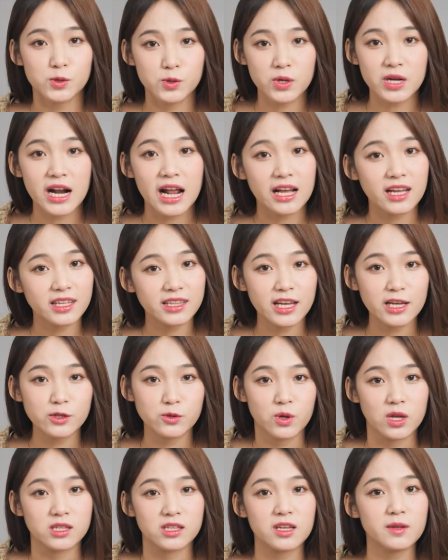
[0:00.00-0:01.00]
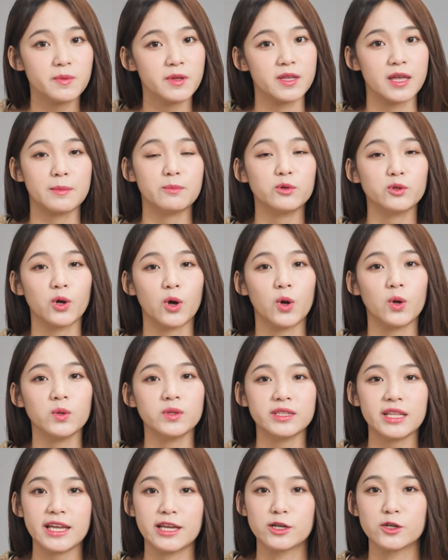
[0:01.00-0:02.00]
虽然跟他选择的品源不同，
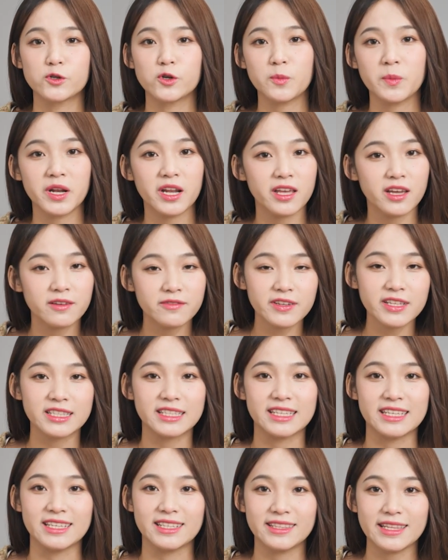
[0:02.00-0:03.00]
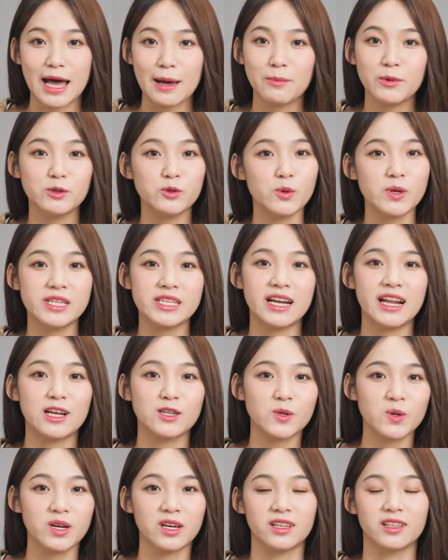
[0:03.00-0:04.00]
但也说明了一个问题：他们对这
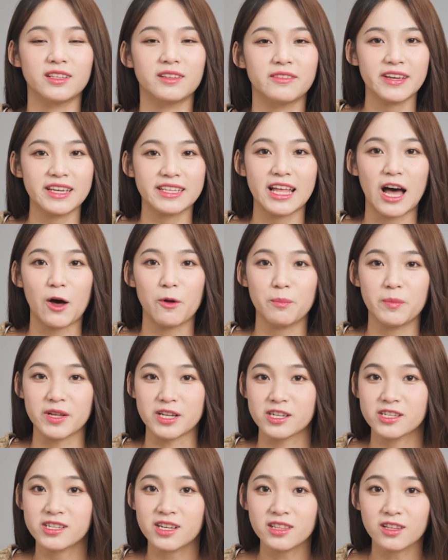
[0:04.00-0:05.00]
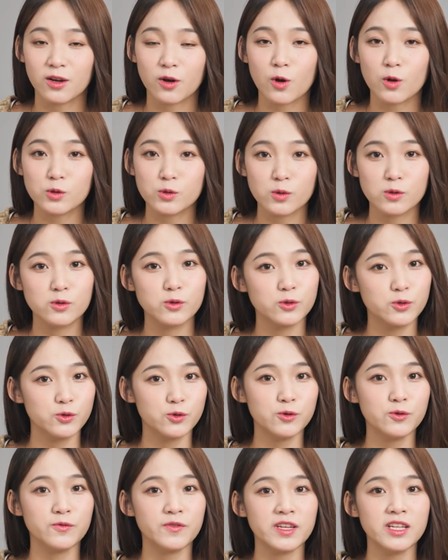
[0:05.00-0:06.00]
两种可味道本身能够做出
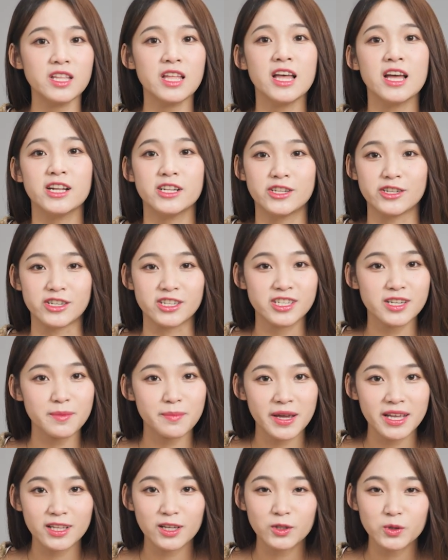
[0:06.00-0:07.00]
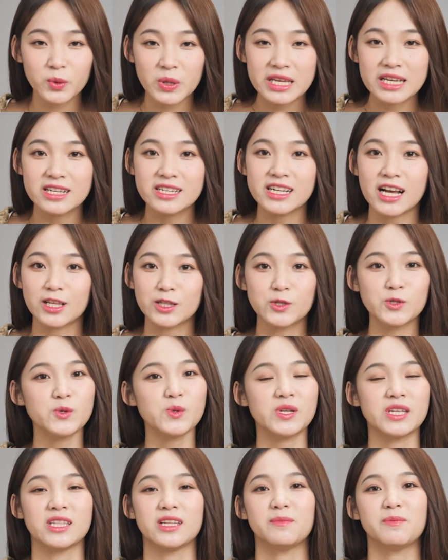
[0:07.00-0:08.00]
区分，只是没能对应上
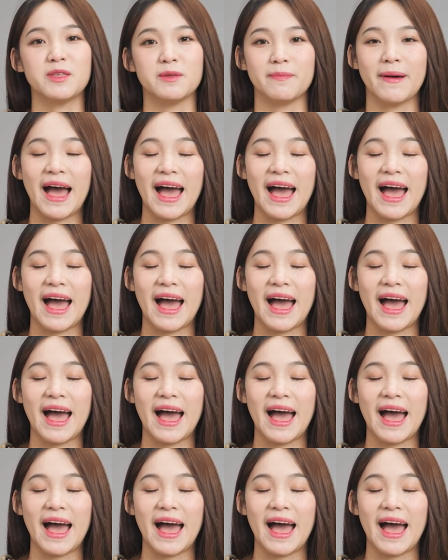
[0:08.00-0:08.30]
具体的品